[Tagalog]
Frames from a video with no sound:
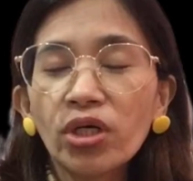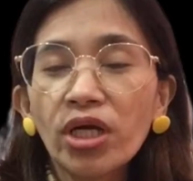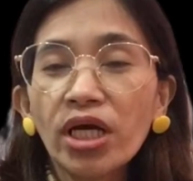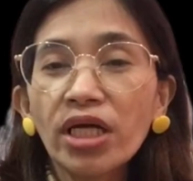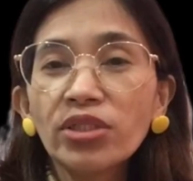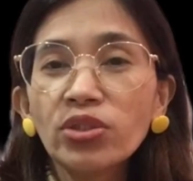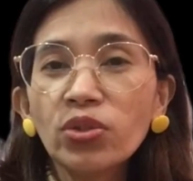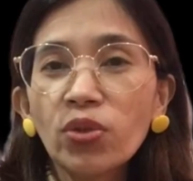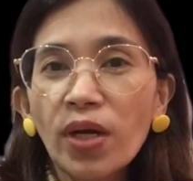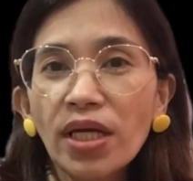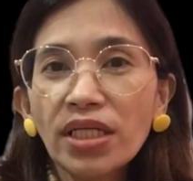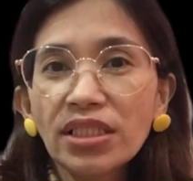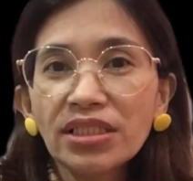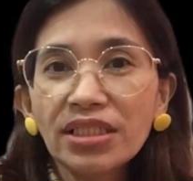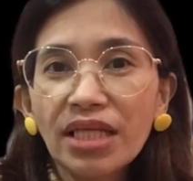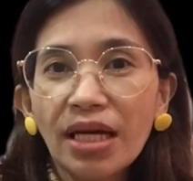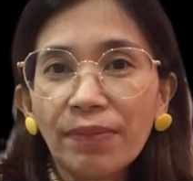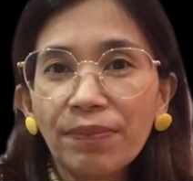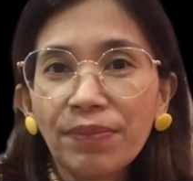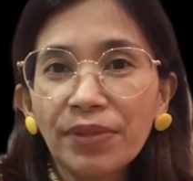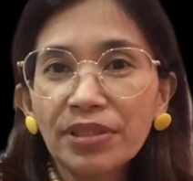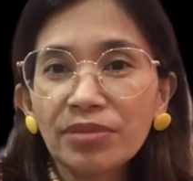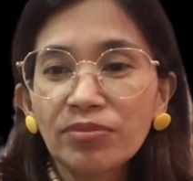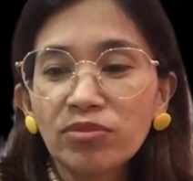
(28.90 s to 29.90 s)
ano ang
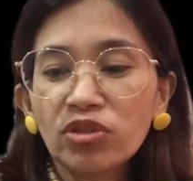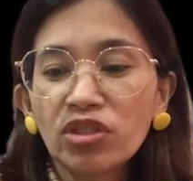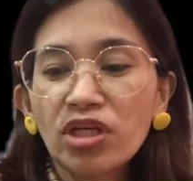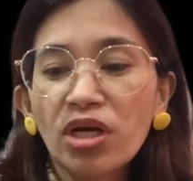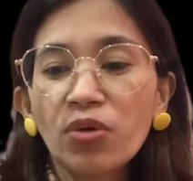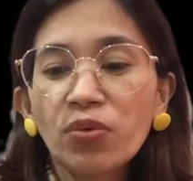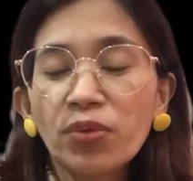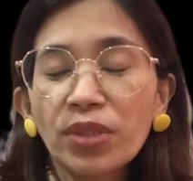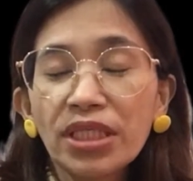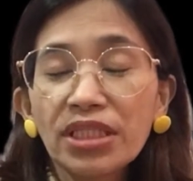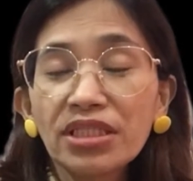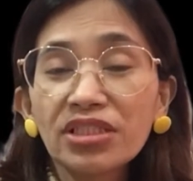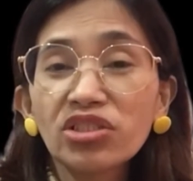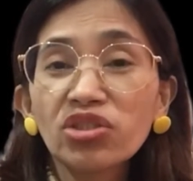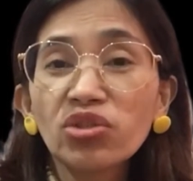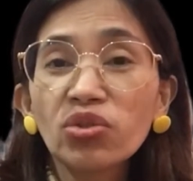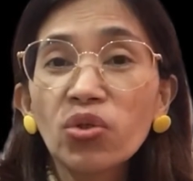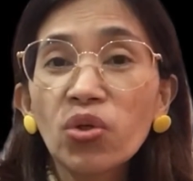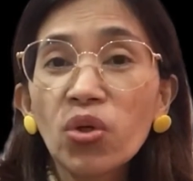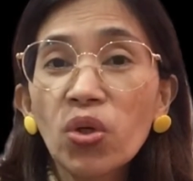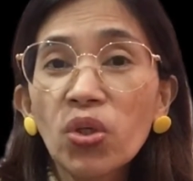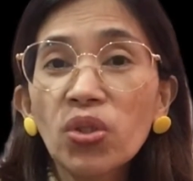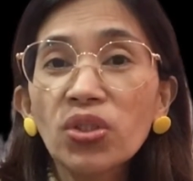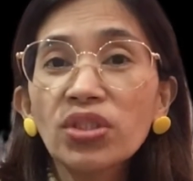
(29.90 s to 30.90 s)
dapat mong gawin
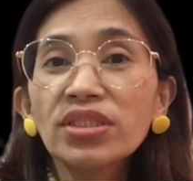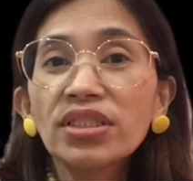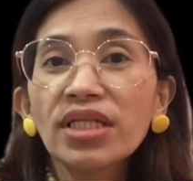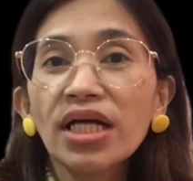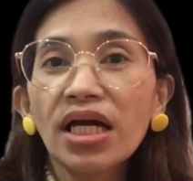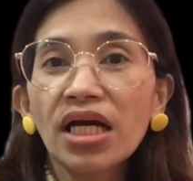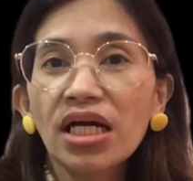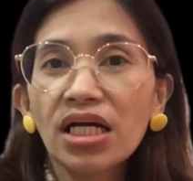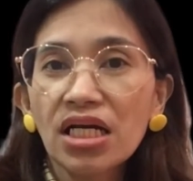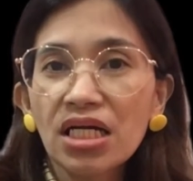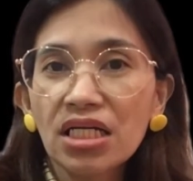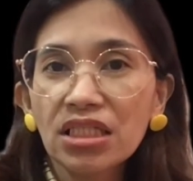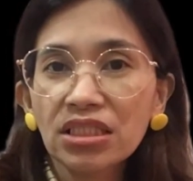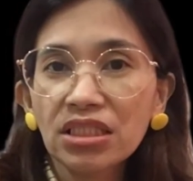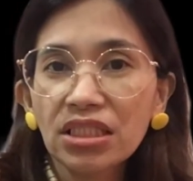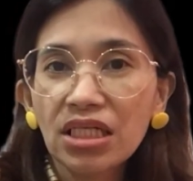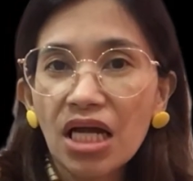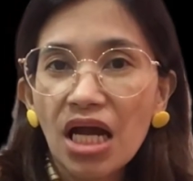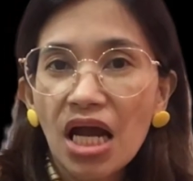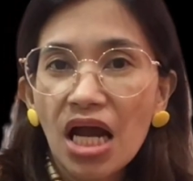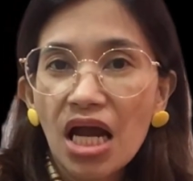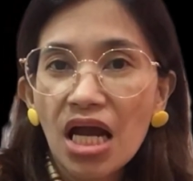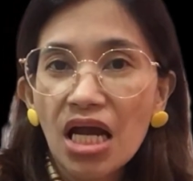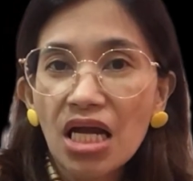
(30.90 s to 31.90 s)
kung nakagat
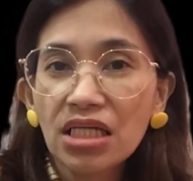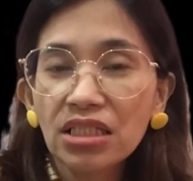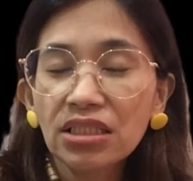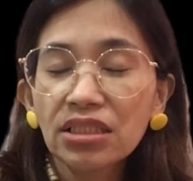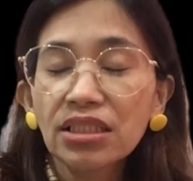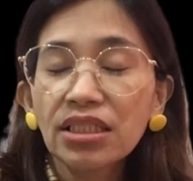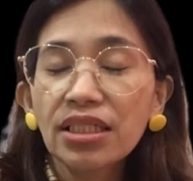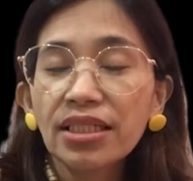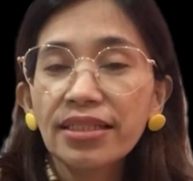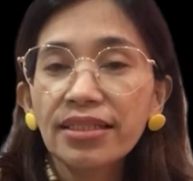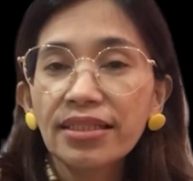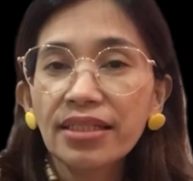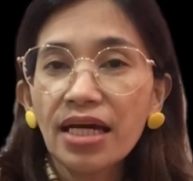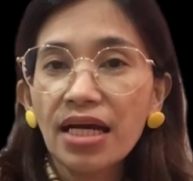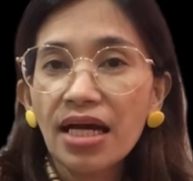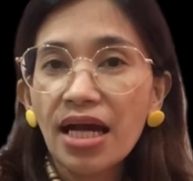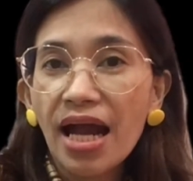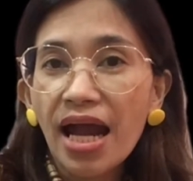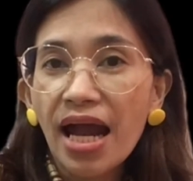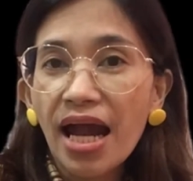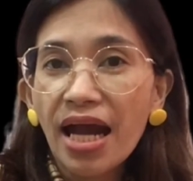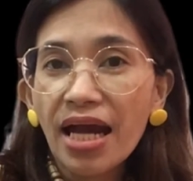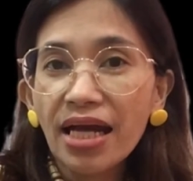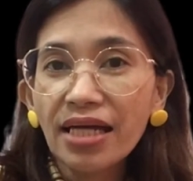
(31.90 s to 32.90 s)
ka ng
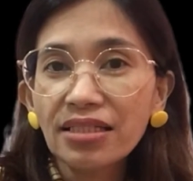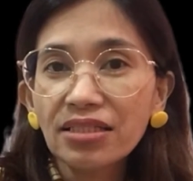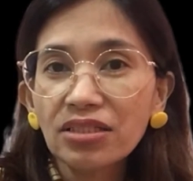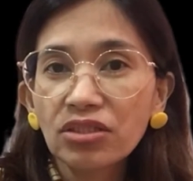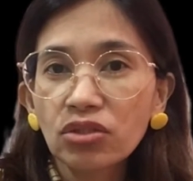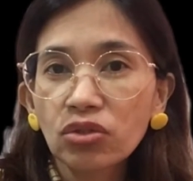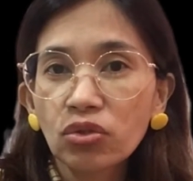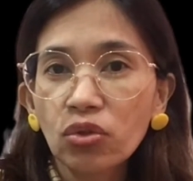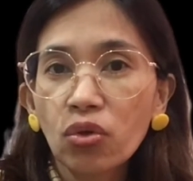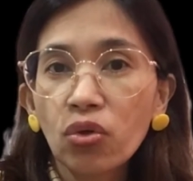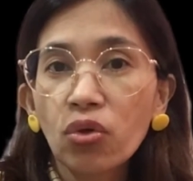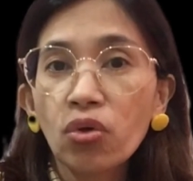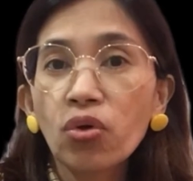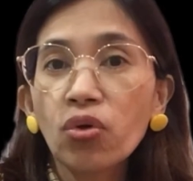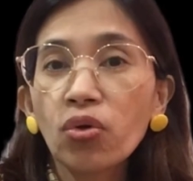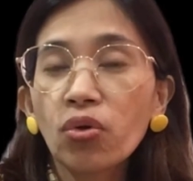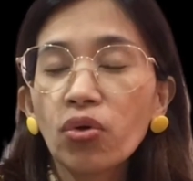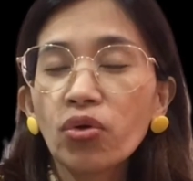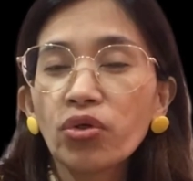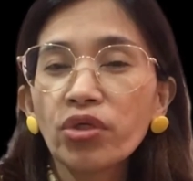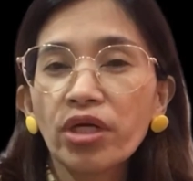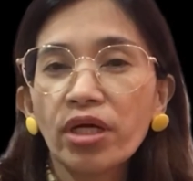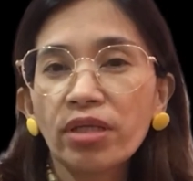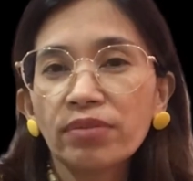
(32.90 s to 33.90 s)
aso
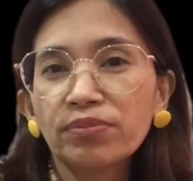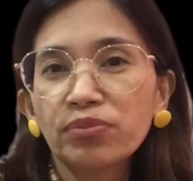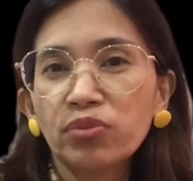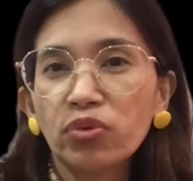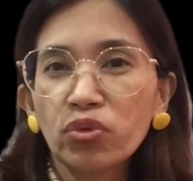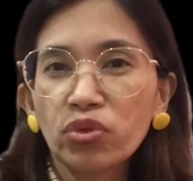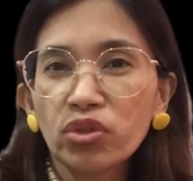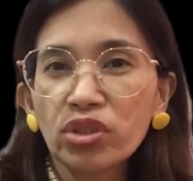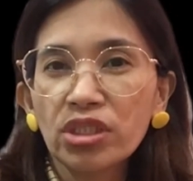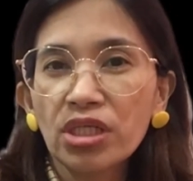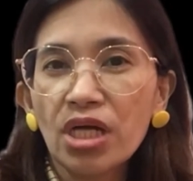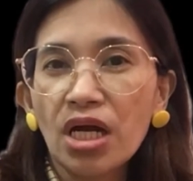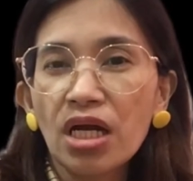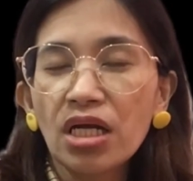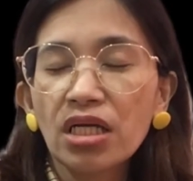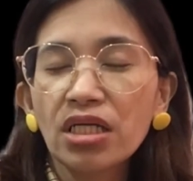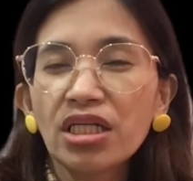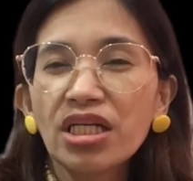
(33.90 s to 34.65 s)
o ng pusa.